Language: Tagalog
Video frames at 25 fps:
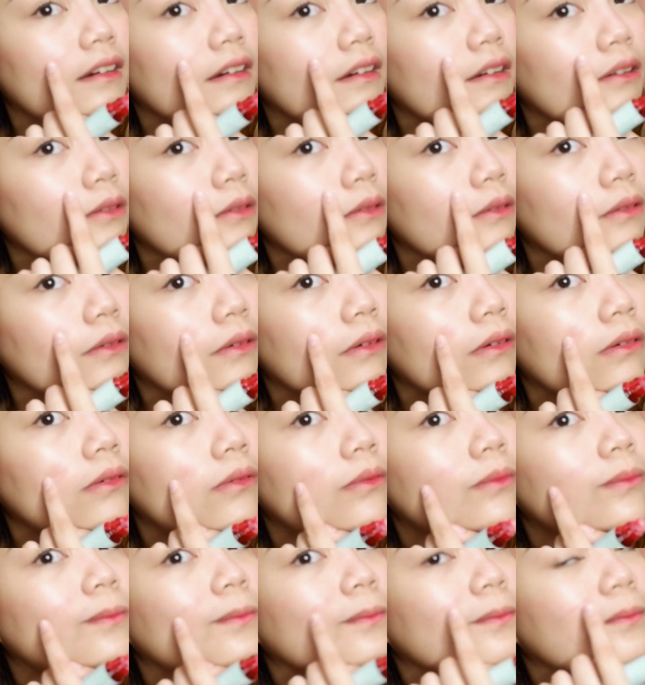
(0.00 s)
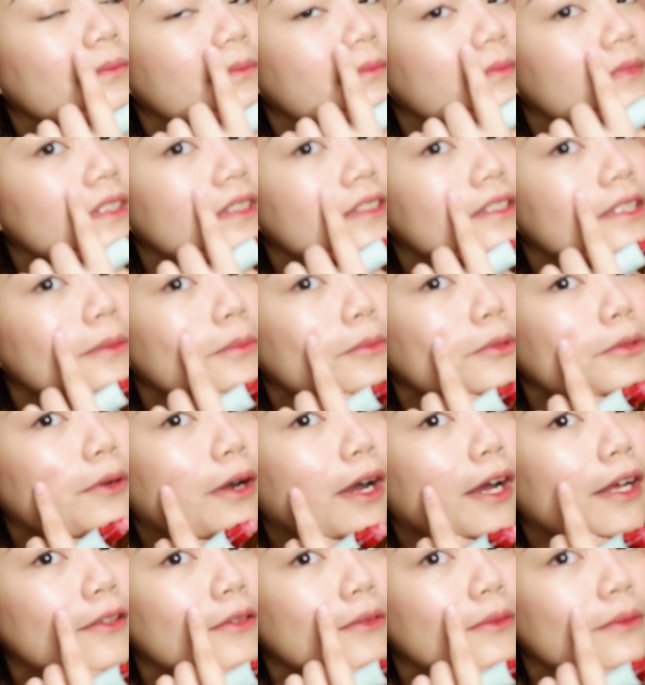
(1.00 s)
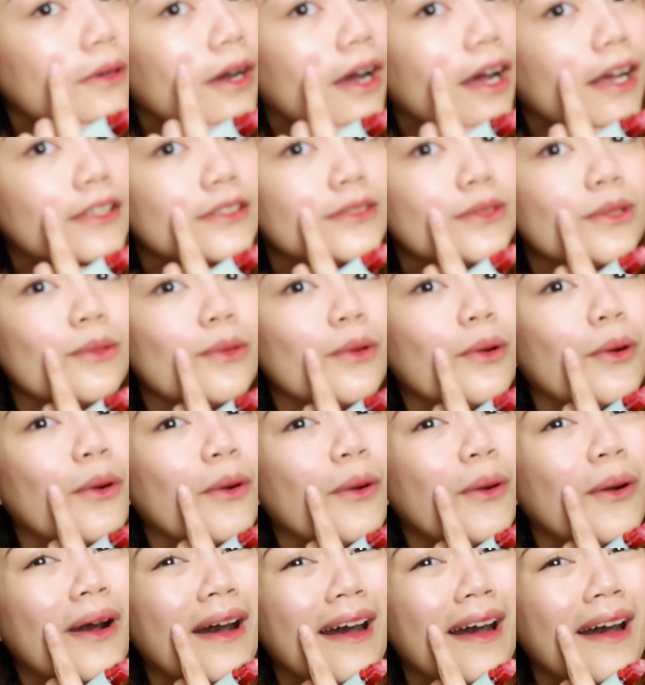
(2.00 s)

lang ako sa mukha nung aso ko.